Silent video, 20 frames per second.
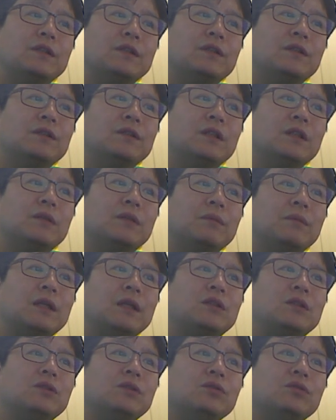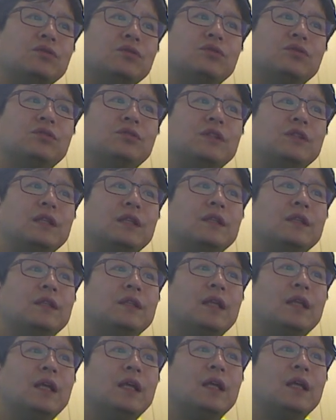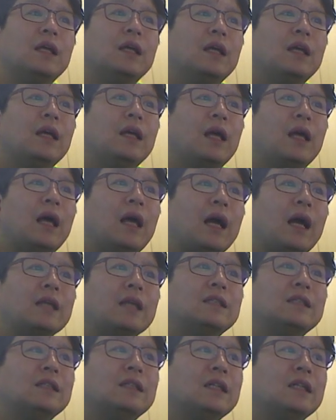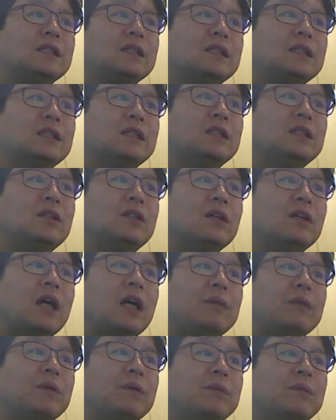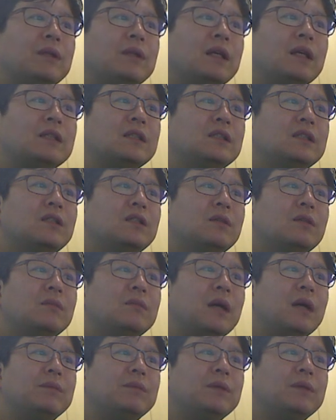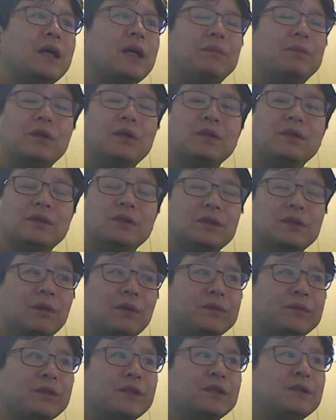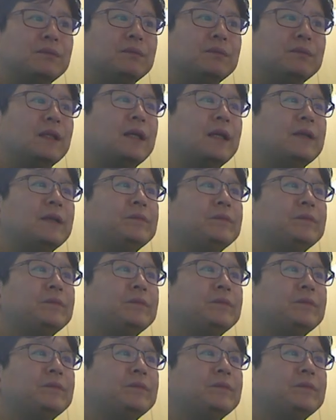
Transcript: 신경 차단 마취로 수술을 했는데 아직까지 신경 감염이나 신경 마비 합병증은 없었습니다.